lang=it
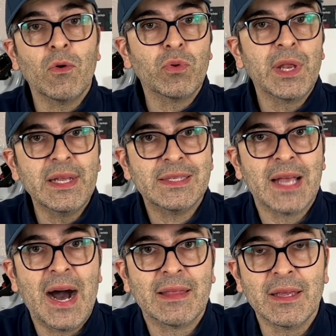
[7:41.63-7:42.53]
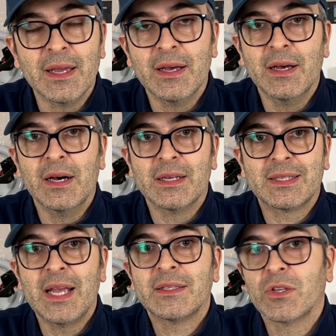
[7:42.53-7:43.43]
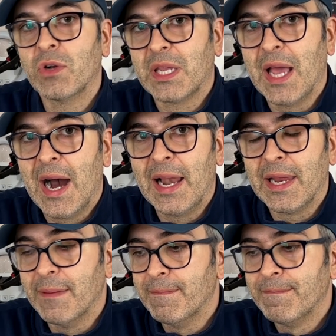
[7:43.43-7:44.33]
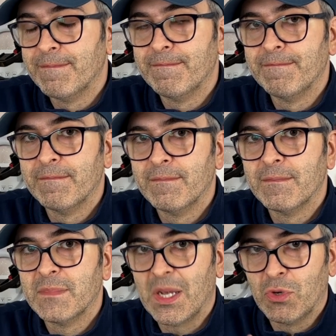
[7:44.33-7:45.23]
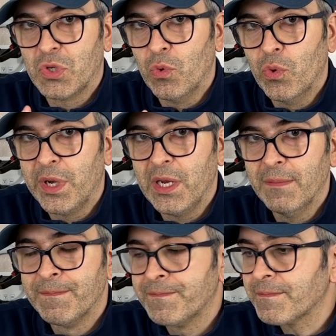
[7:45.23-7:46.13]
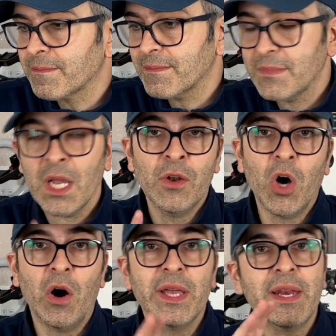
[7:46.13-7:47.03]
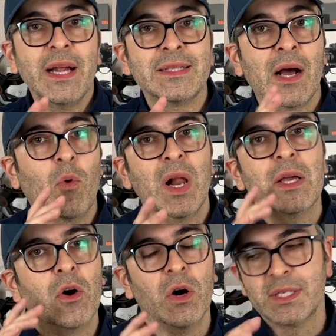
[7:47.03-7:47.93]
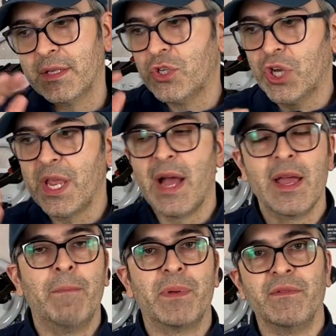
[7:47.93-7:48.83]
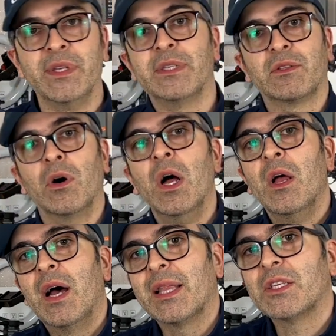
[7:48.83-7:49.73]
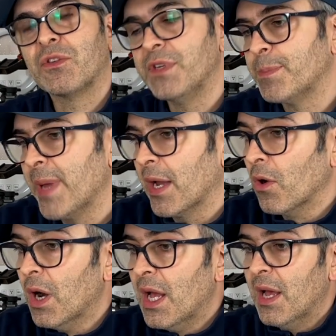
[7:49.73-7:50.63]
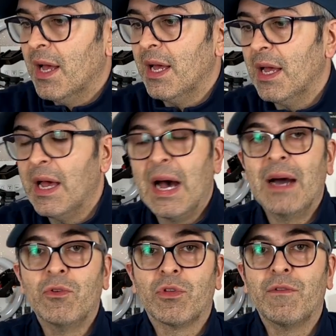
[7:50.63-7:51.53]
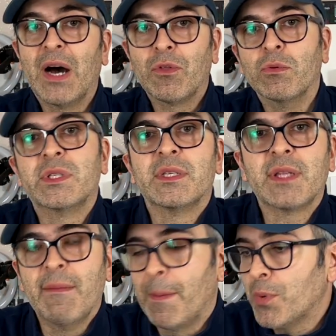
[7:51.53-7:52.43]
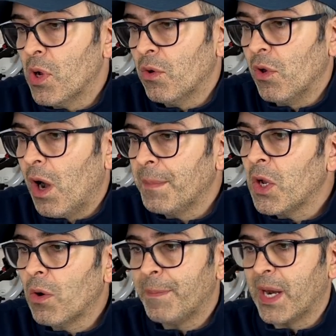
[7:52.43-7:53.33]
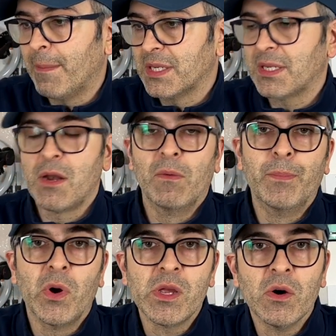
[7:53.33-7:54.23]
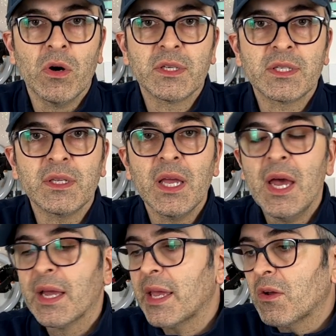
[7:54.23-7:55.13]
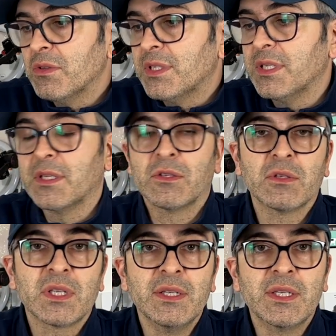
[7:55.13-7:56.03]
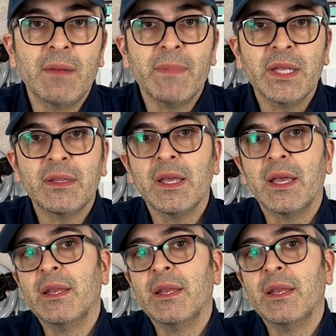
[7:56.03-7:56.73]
utilizzati eh, senza occhiali. Siamo sicuri? No, in realtà qualcosa DJI ha previsto. Adesso vi spiego. Eh, hanno trovato un sistema più economico per abbassare un po' i costi che consiste sostanzialmente